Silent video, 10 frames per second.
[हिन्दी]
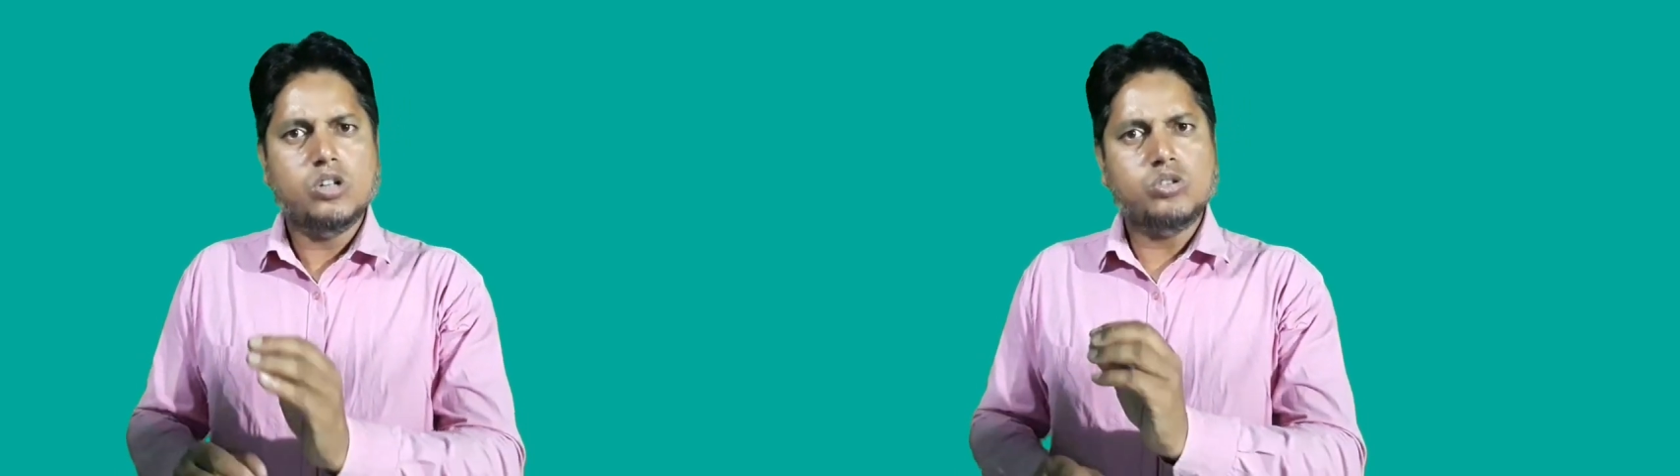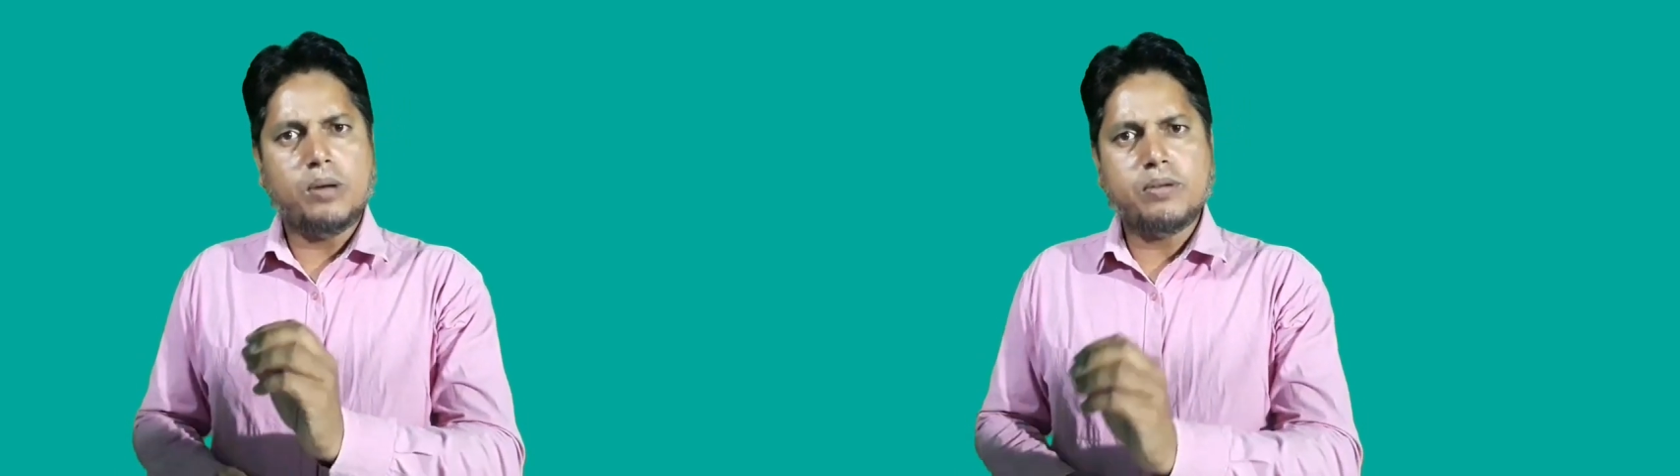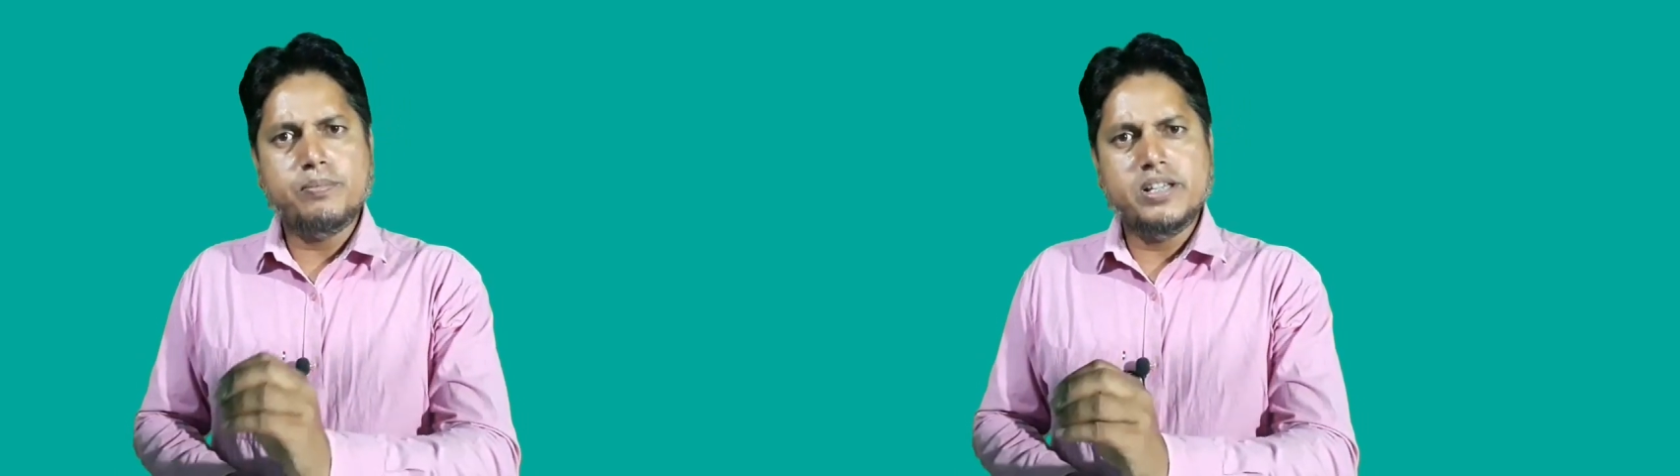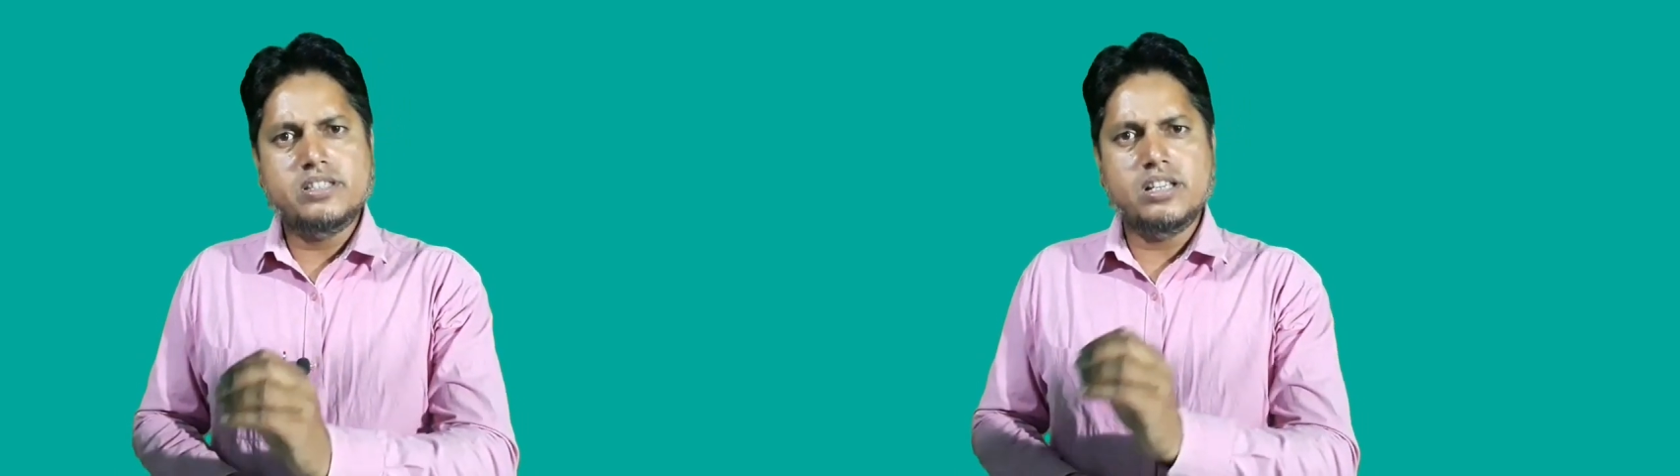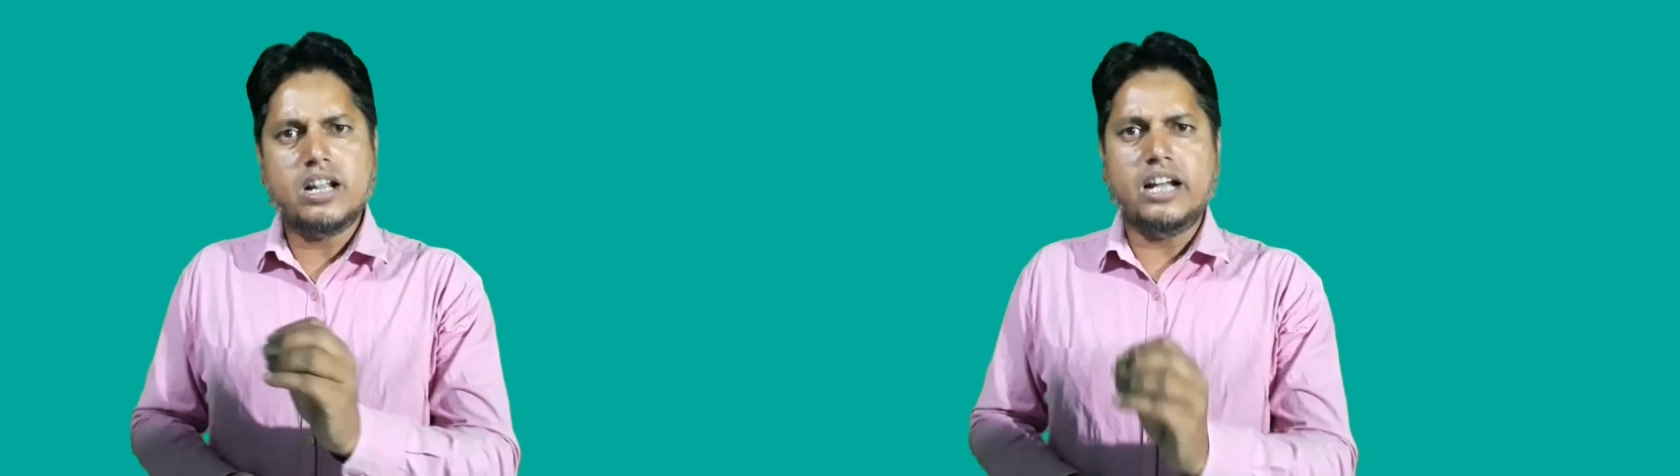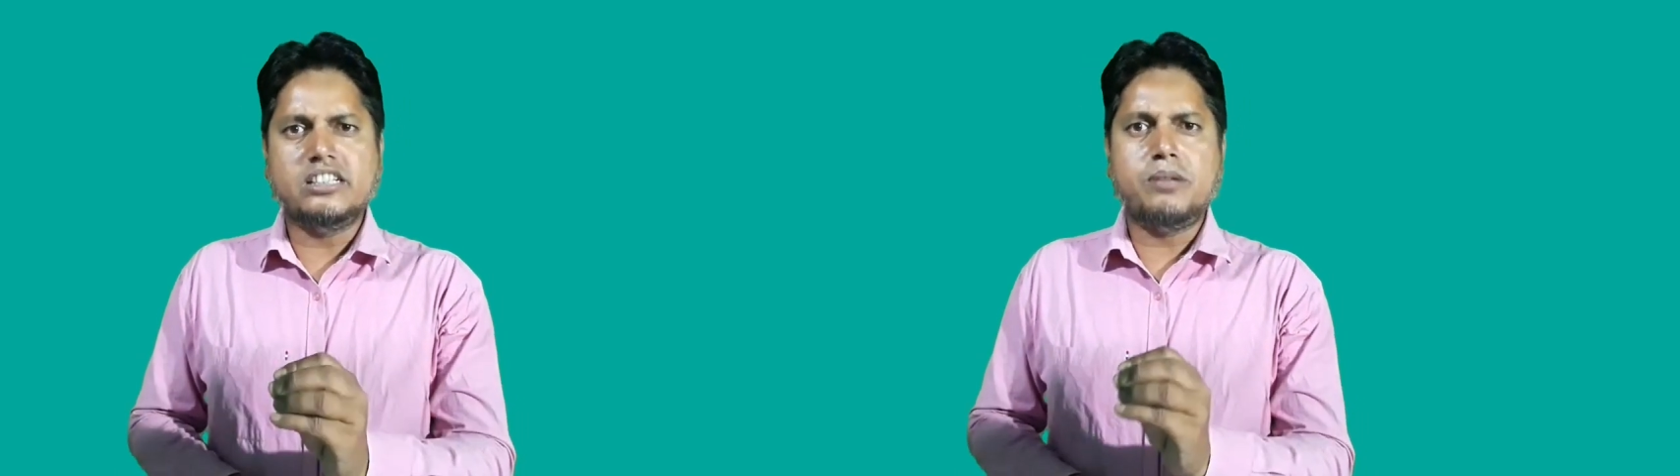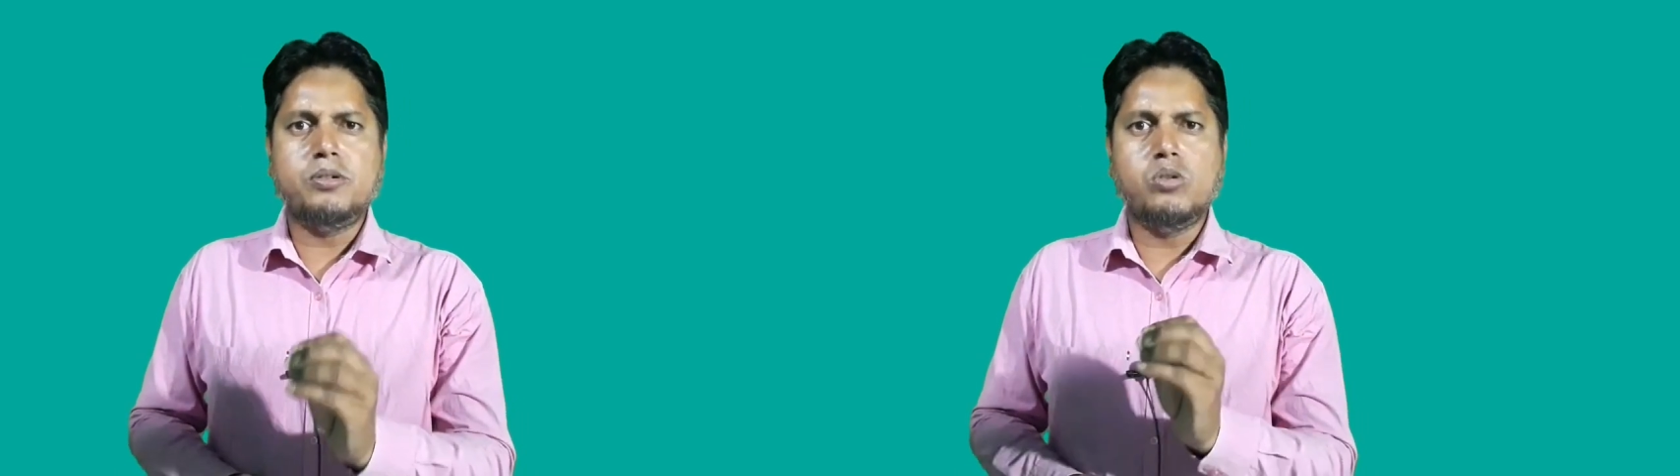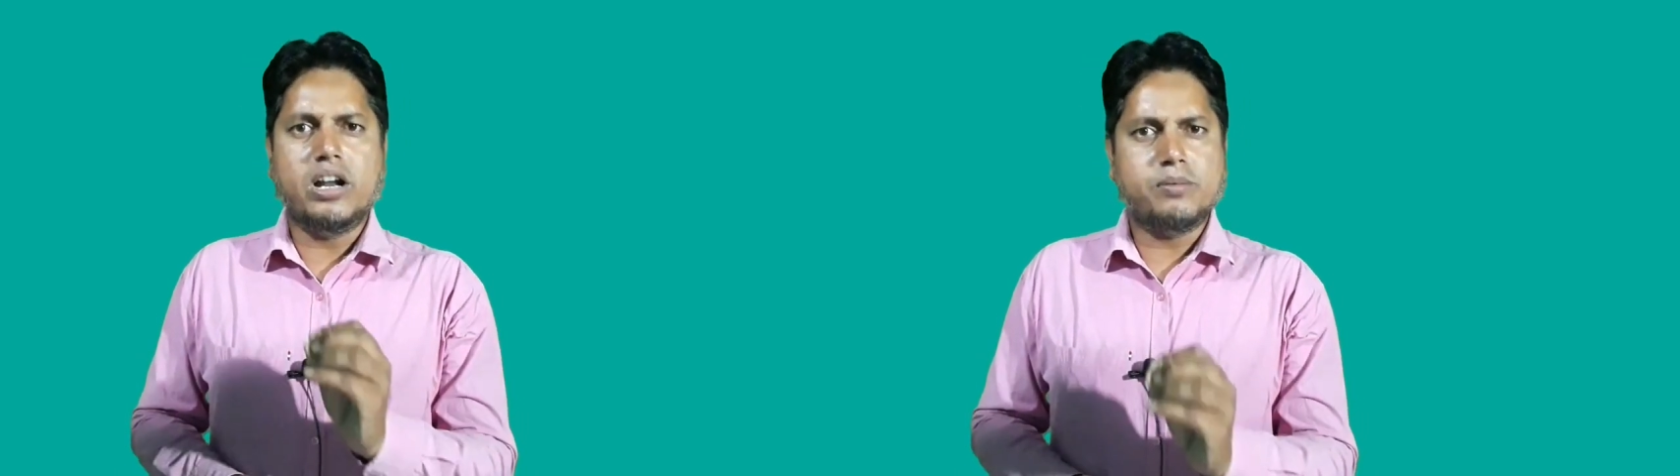तो आपको 20 दिन के अंदर भी
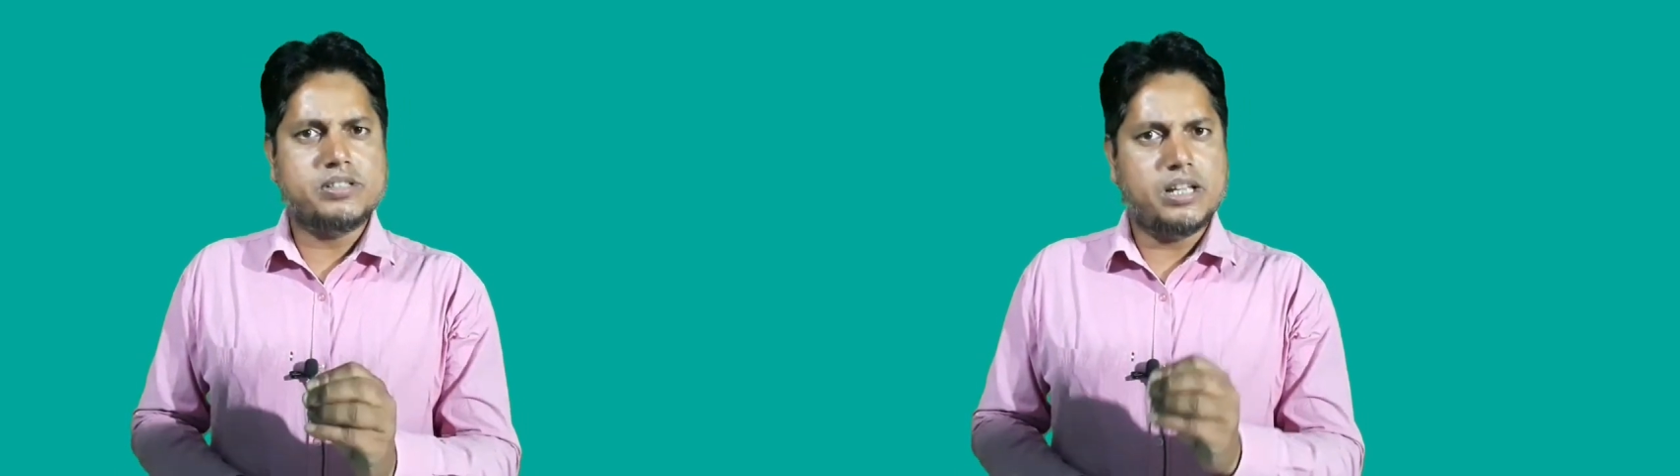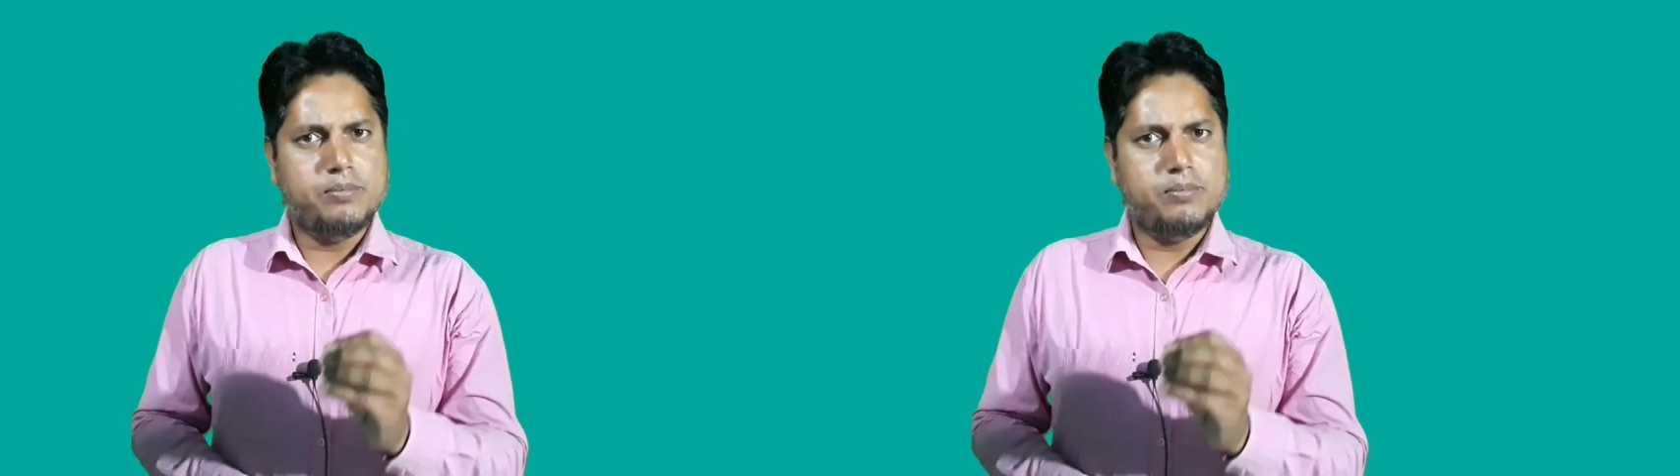वर्क वीसा